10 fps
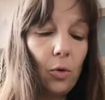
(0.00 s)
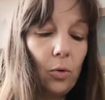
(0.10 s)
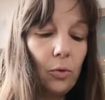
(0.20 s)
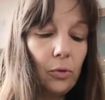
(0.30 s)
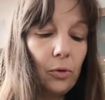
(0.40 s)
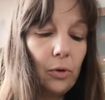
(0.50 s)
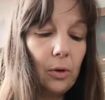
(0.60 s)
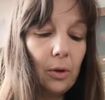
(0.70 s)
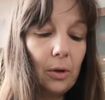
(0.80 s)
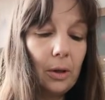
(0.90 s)
Und
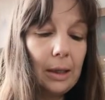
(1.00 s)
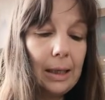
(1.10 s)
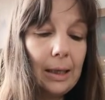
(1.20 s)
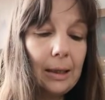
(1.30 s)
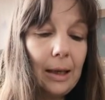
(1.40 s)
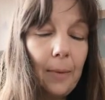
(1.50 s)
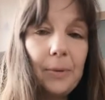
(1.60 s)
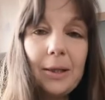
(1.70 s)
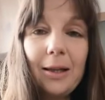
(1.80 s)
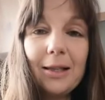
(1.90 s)
jeder, der ein
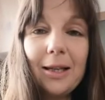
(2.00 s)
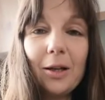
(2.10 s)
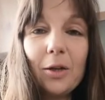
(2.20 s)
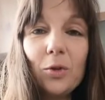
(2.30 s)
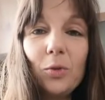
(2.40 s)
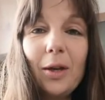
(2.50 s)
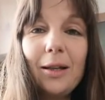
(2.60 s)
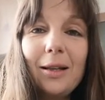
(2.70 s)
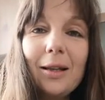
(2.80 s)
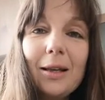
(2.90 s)
bisschen an seiner
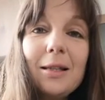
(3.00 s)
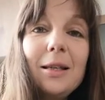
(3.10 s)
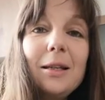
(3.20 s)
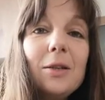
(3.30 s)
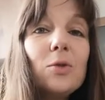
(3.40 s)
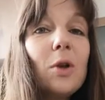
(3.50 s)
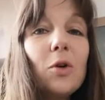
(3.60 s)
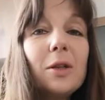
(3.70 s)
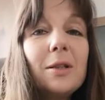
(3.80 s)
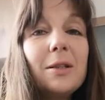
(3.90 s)
Gesundheit interessiert ist und
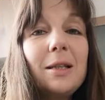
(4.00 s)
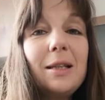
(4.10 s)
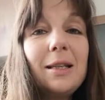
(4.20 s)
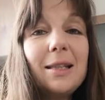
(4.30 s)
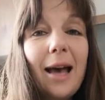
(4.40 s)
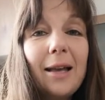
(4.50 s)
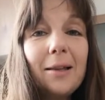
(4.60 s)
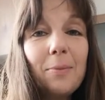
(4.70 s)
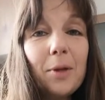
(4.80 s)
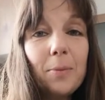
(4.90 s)
auch sich die
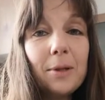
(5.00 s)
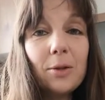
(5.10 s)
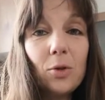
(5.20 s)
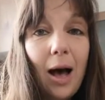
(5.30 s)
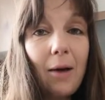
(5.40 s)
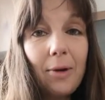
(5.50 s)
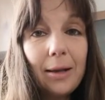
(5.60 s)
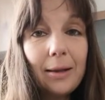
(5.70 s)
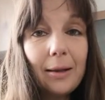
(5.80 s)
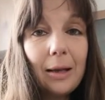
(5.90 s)
Zeit nimmt, ein bisschen zu
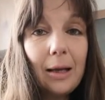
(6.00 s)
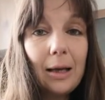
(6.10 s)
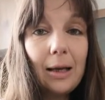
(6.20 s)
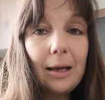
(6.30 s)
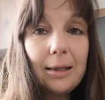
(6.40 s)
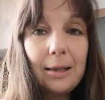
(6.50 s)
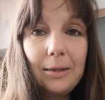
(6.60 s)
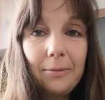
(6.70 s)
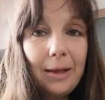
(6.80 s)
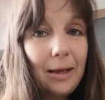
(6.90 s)
arbeiten, es
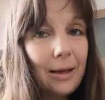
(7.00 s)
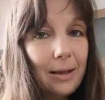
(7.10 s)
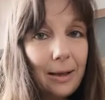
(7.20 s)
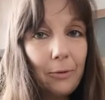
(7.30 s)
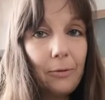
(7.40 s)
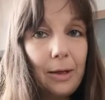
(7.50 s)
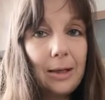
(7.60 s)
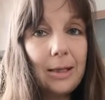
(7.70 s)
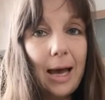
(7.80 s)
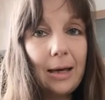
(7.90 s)
ist wirklich nicht viel
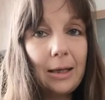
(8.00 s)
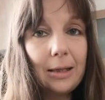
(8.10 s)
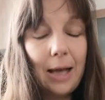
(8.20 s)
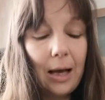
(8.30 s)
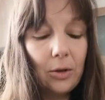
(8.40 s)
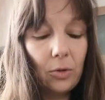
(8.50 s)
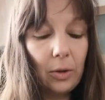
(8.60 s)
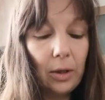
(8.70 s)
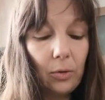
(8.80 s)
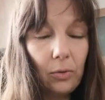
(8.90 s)
Zeit, ich sag's
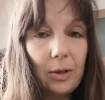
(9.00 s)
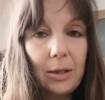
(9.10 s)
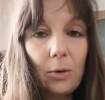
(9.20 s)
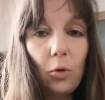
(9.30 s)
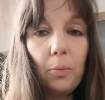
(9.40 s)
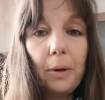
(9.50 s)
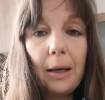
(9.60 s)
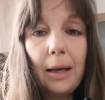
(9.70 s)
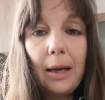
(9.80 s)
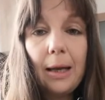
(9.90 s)
euch. Und diese
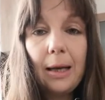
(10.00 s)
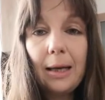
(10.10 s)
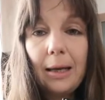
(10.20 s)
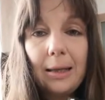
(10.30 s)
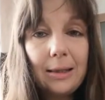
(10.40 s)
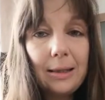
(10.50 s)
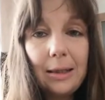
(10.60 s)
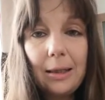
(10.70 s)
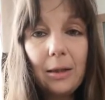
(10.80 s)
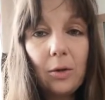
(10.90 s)
Lochbrille ist
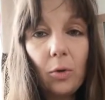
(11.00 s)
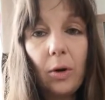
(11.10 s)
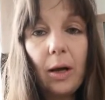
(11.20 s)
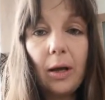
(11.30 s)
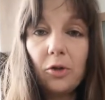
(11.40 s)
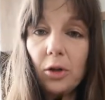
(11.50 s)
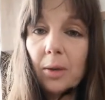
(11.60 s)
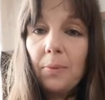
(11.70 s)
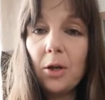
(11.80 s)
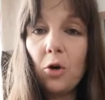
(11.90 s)
nicht teuer. Also
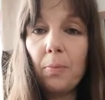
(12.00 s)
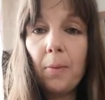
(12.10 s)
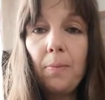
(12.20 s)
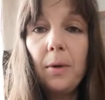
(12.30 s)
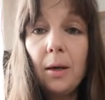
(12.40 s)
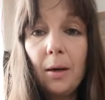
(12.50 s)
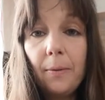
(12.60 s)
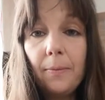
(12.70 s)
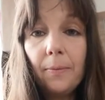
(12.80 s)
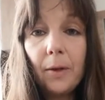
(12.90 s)
gibt's auch bei mir,
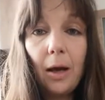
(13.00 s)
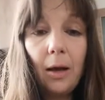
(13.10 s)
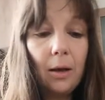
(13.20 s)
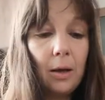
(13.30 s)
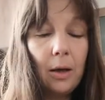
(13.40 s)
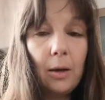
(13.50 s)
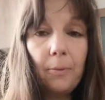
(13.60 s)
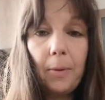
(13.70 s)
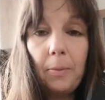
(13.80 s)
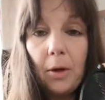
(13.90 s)
ja.
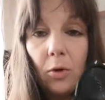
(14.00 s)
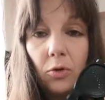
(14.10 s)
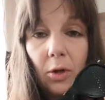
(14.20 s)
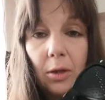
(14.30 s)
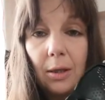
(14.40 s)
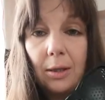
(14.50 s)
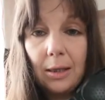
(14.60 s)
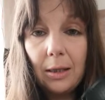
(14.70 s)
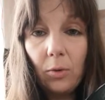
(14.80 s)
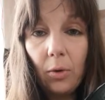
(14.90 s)
Bei mir kostet die
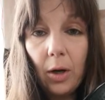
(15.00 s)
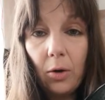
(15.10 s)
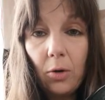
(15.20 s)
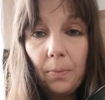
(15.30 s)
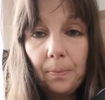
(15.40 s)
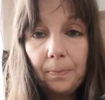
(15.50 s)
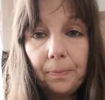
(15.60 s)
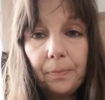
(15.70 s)
10 Euro.